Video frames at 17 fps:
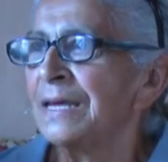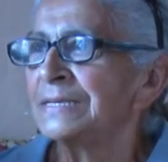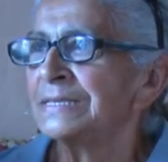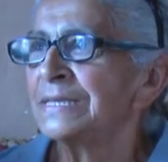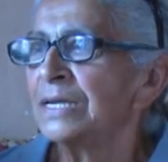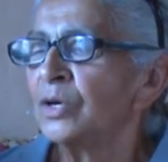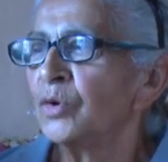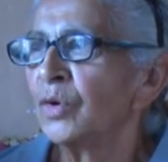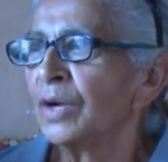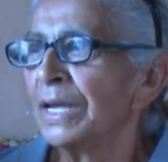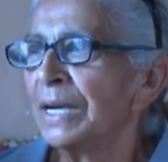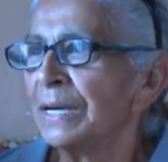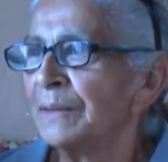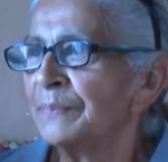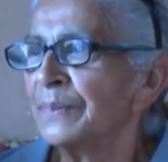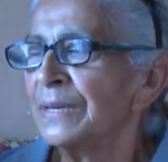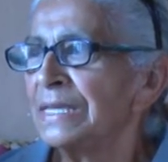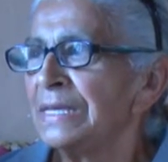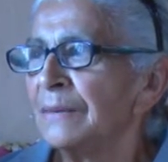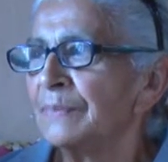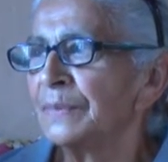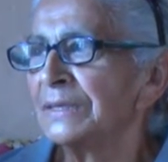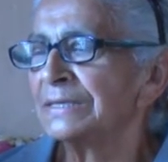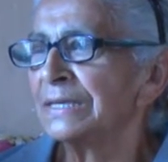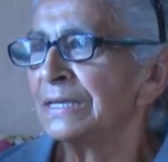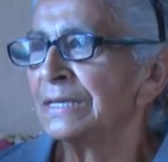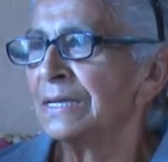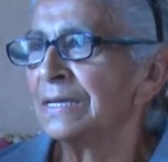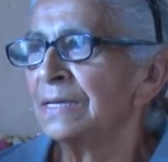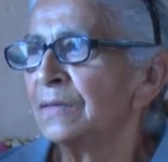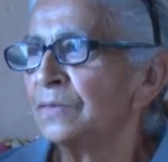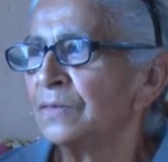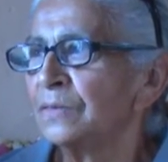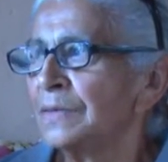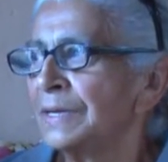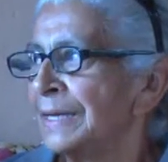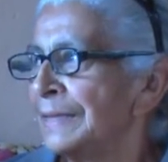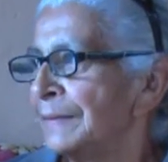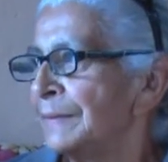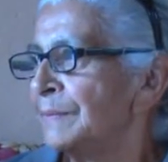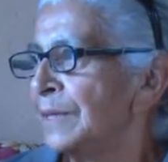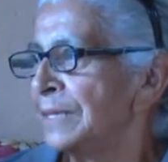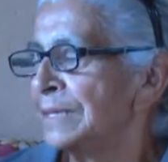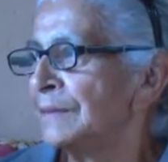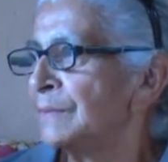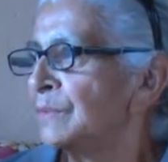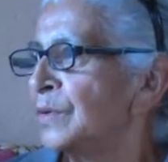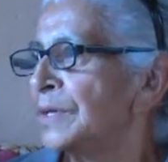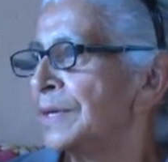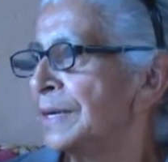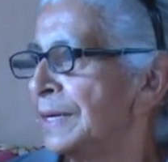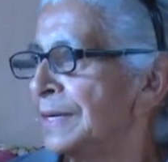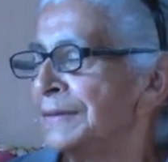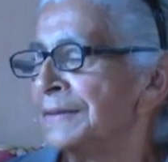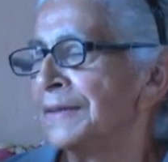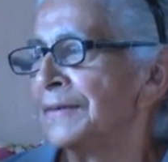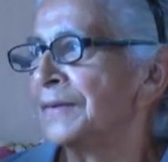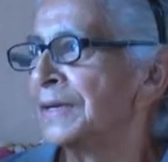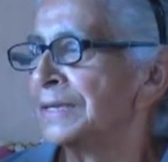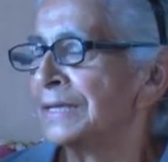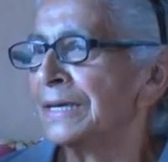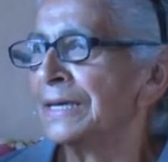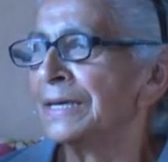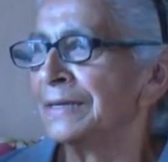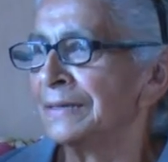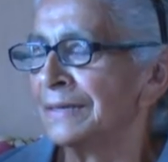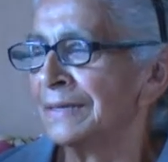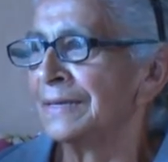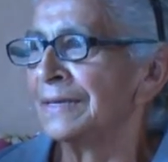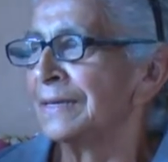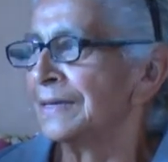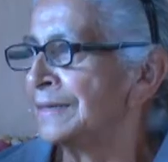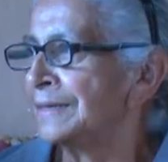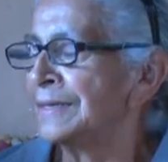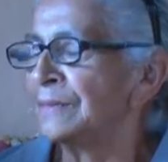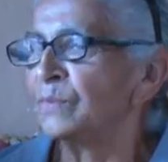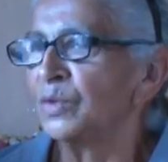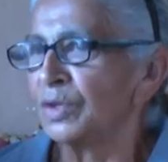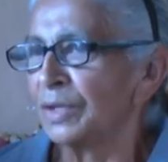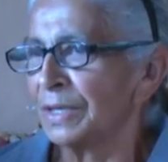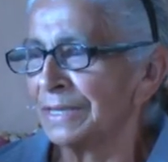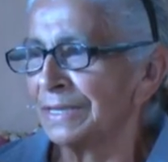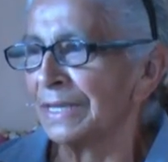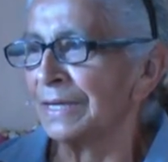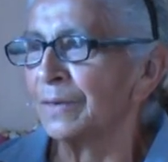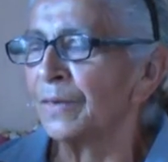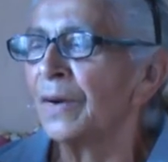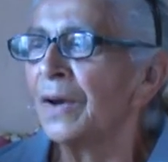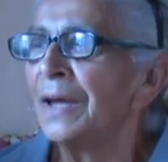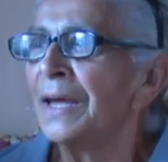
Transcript: sino que la piña pues ha tenido una demanda muy grande, ¿verdad?, en, el mundo entero.